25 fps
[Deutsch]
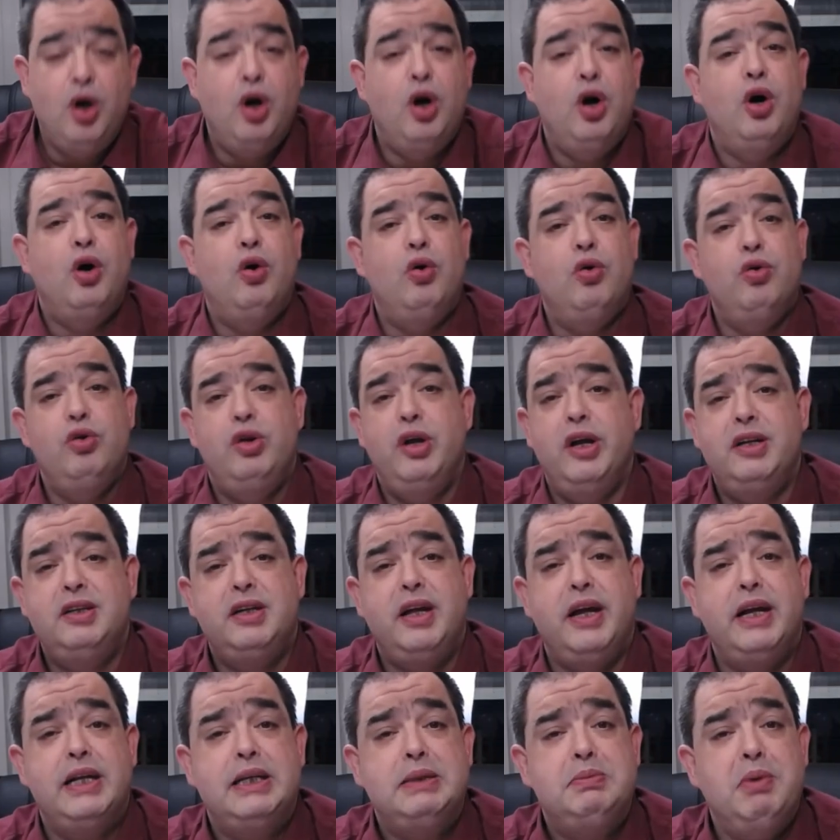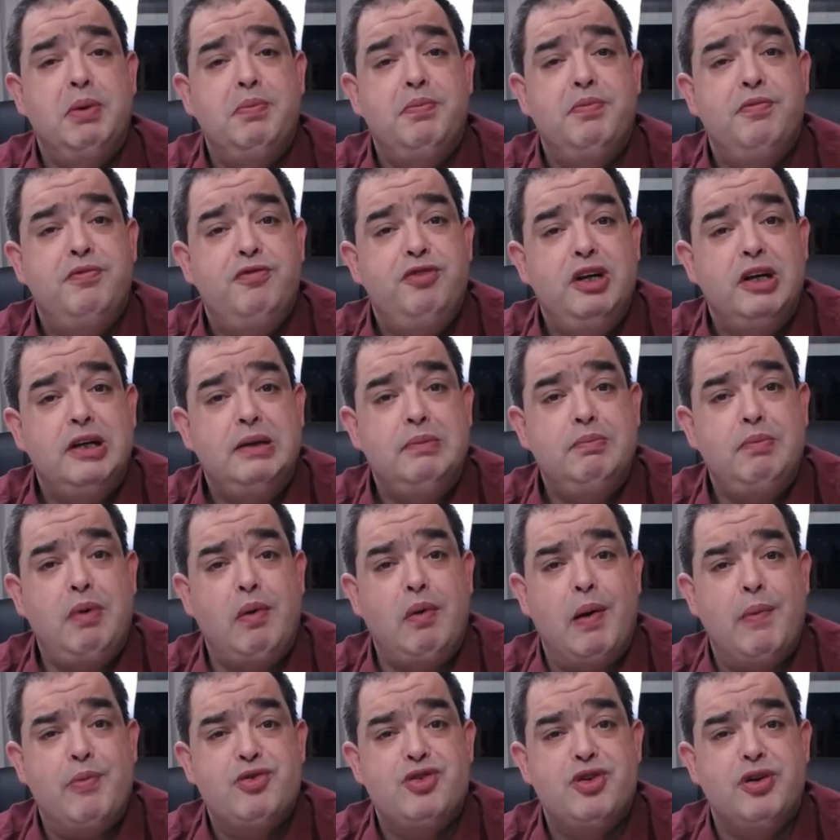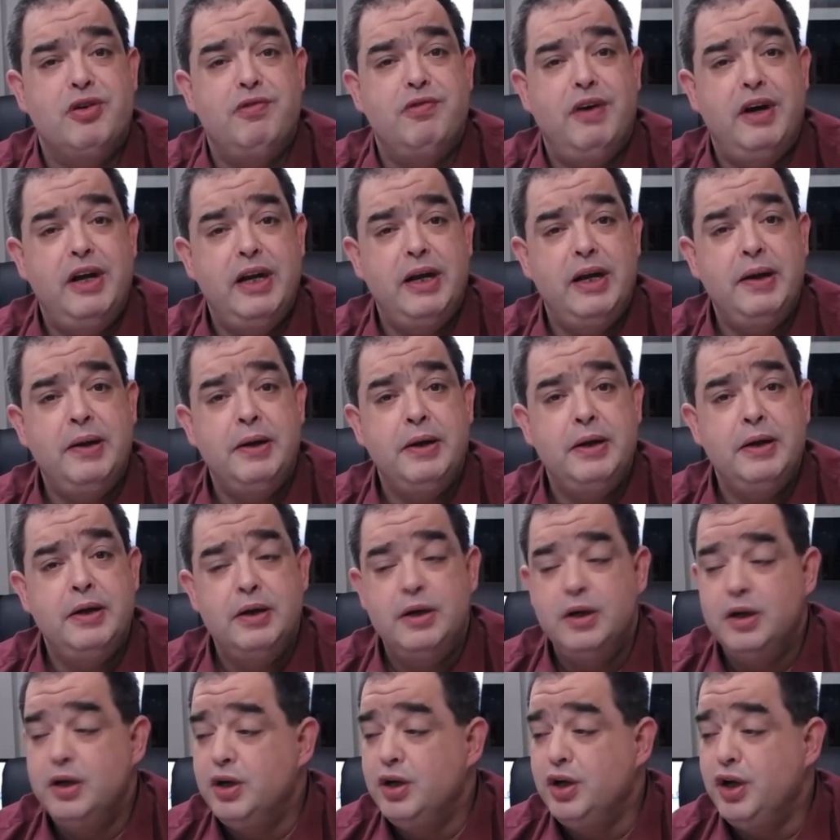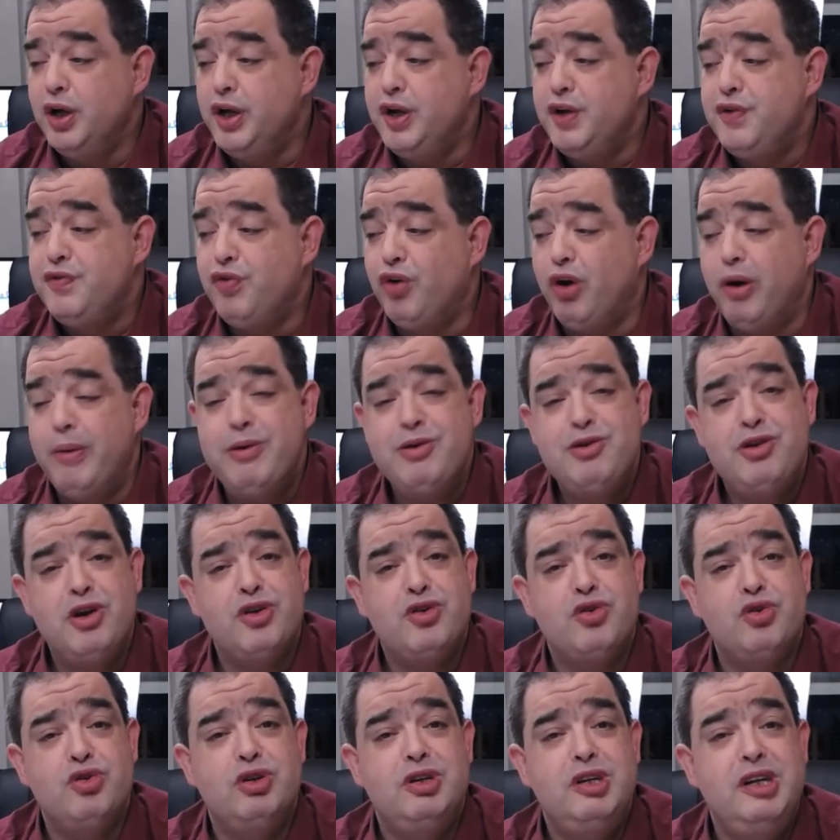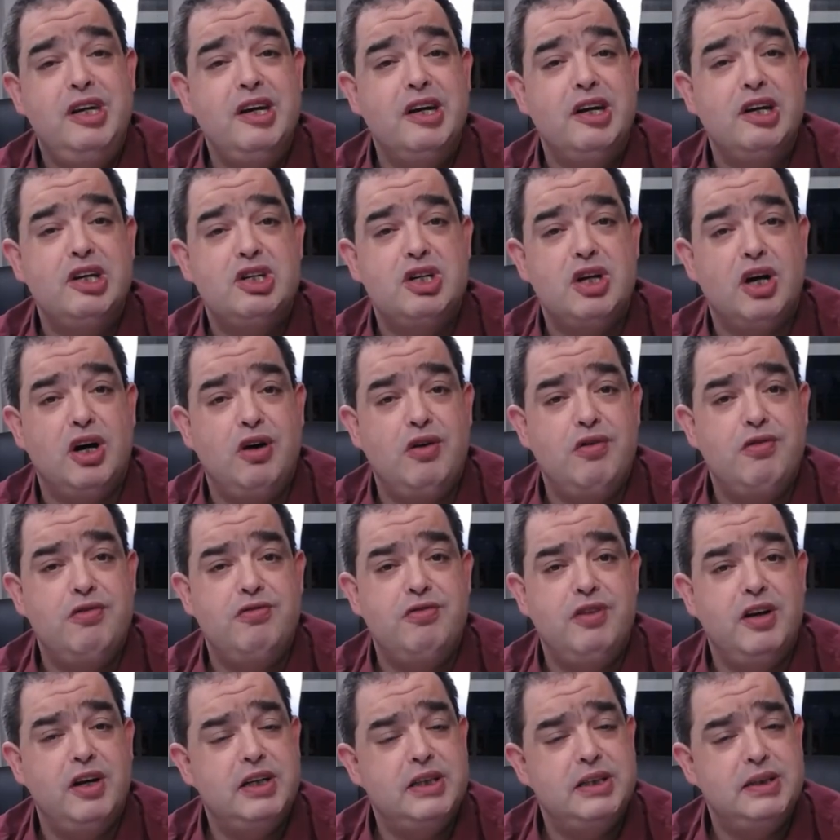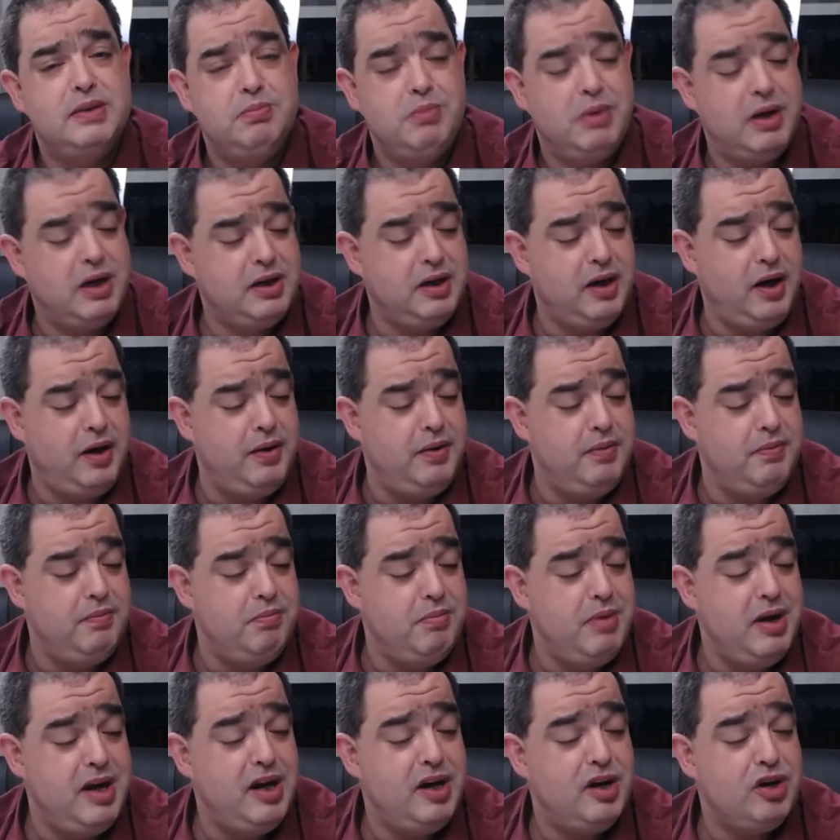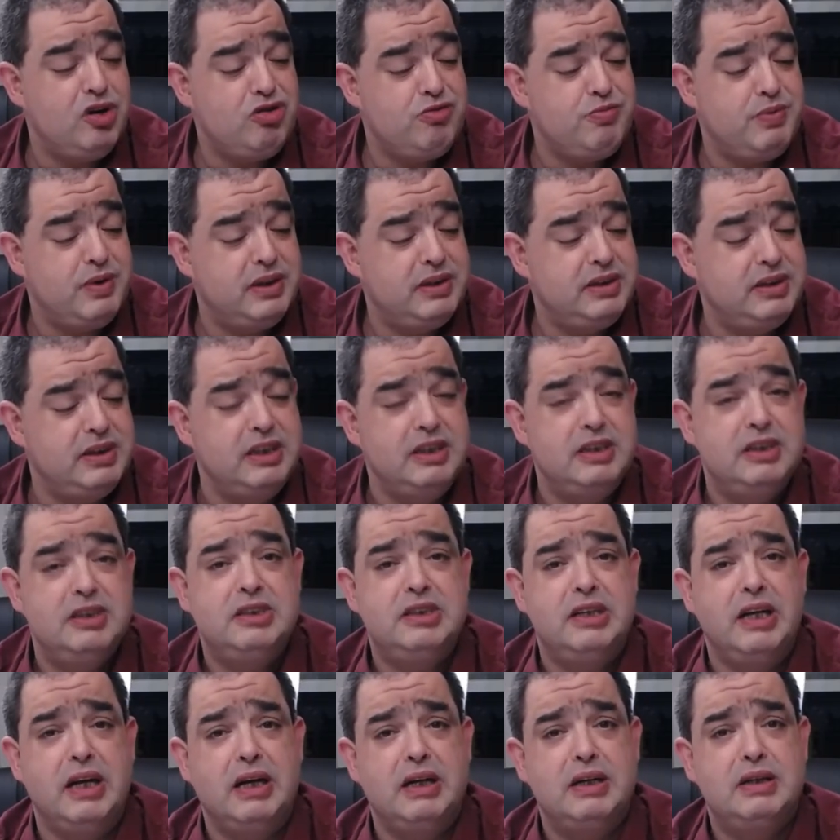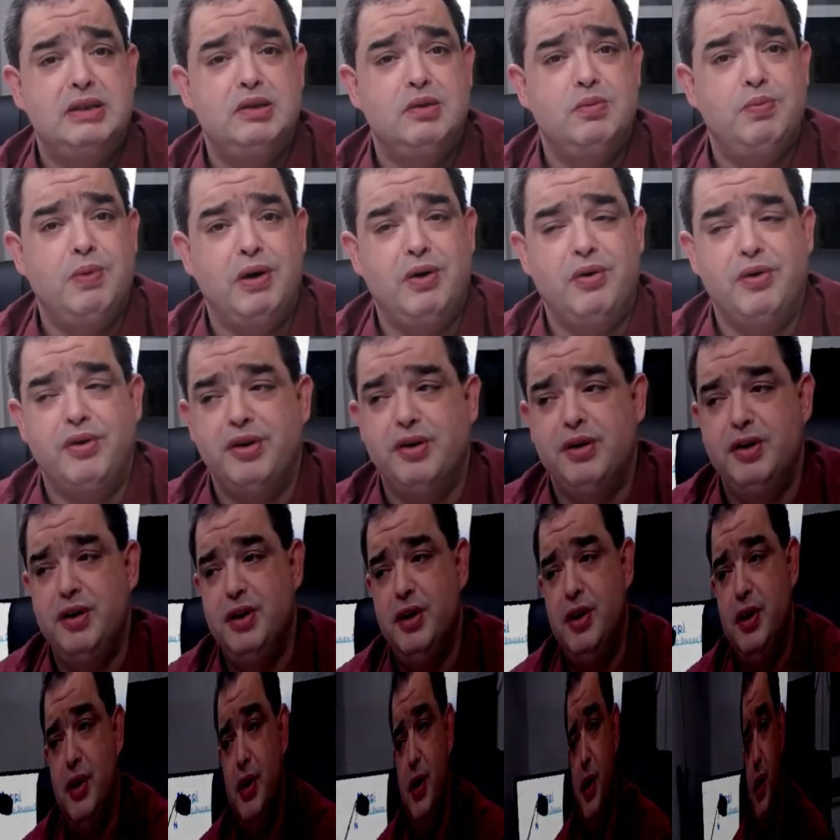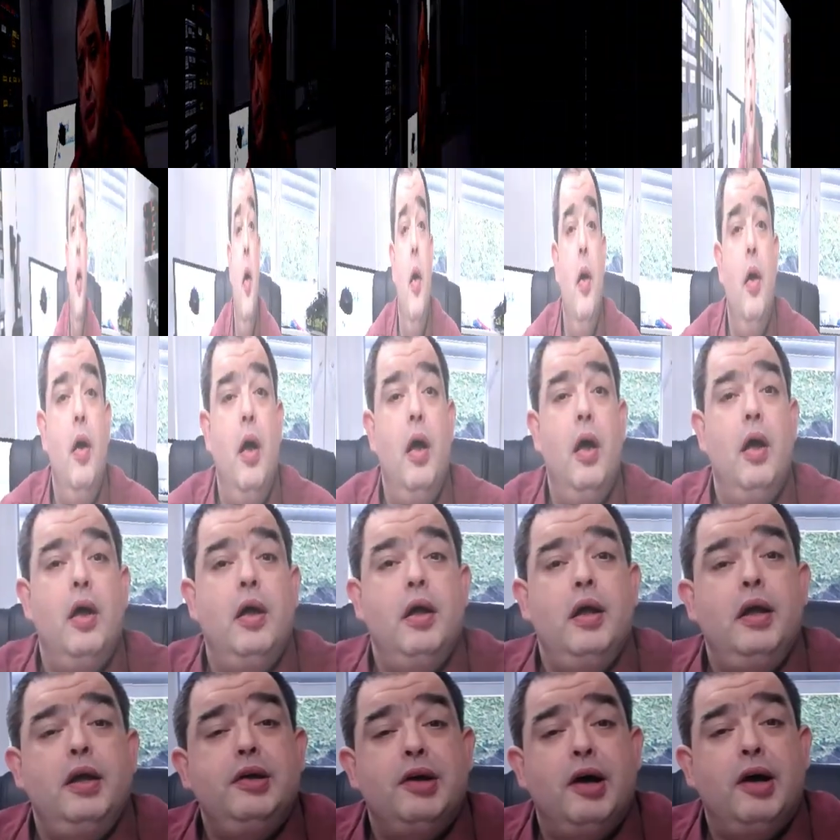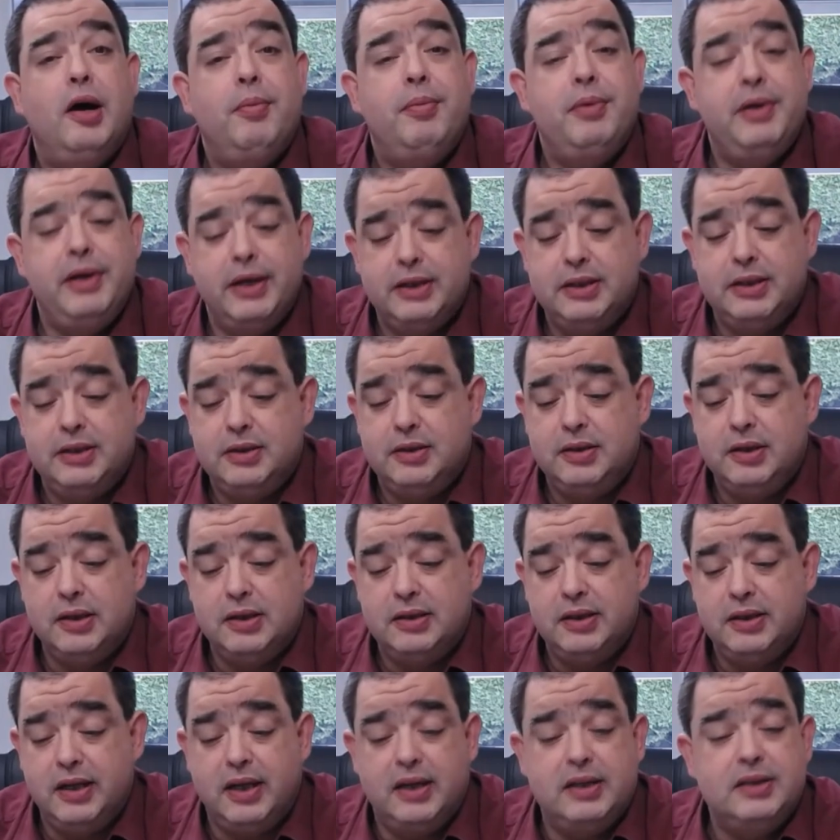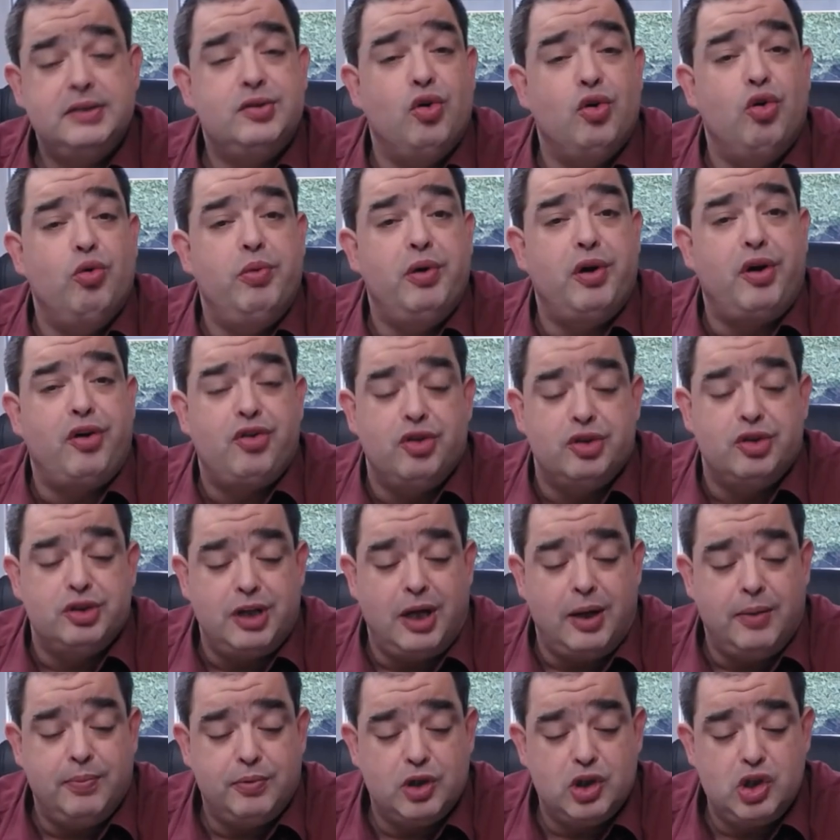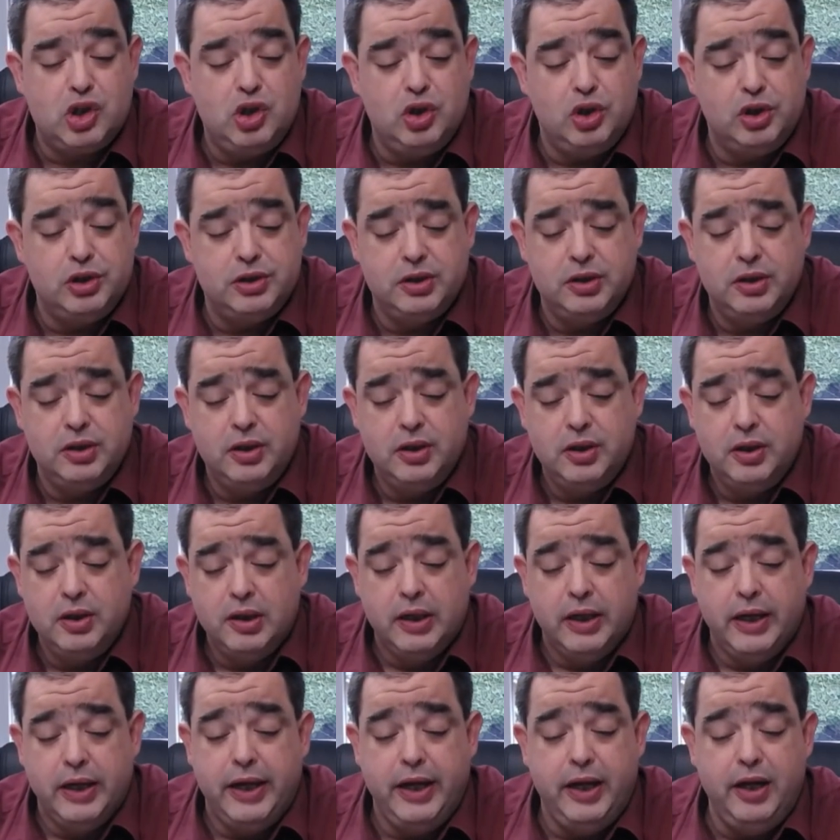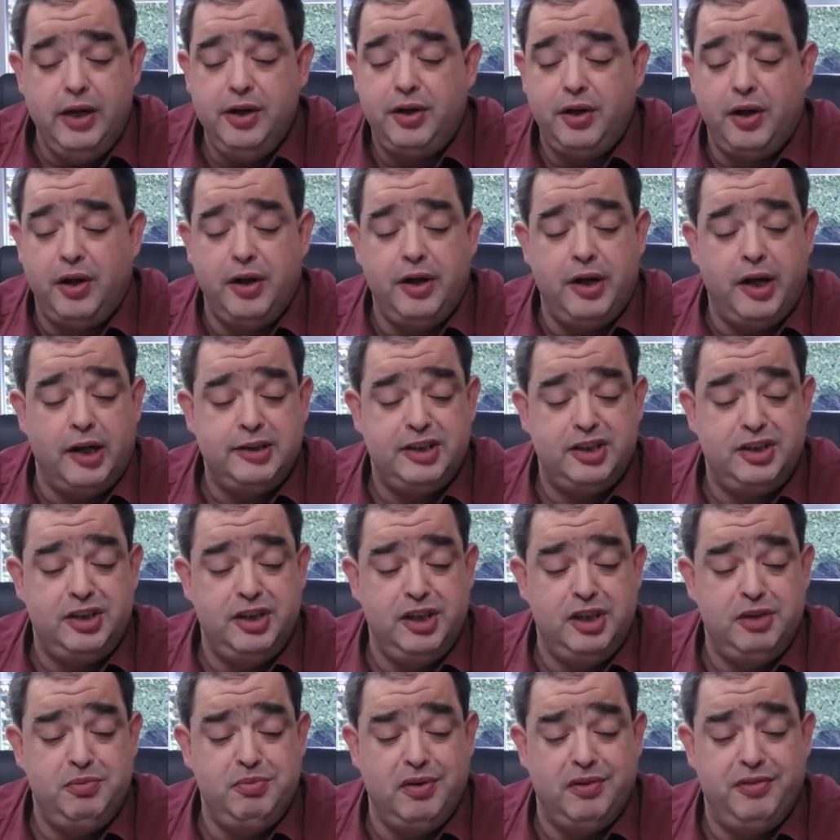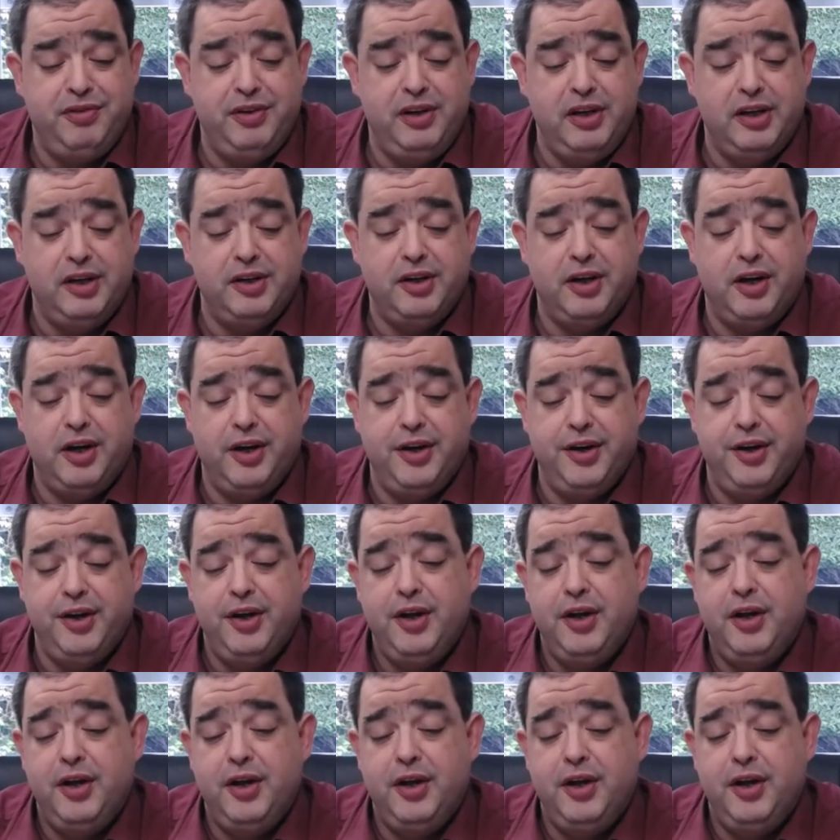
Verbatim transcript: Und jetzt geht es mit dem vierten Bauabschnitt weiter. Ich freue mich da schon tierisch drauf, weil es macht einen mega Spaß, dieses Ding zu bauen. Ich habe jetzt das erste Obergeschoss abgeschlossen. Innen drin hat sich nicht mehr viel getan.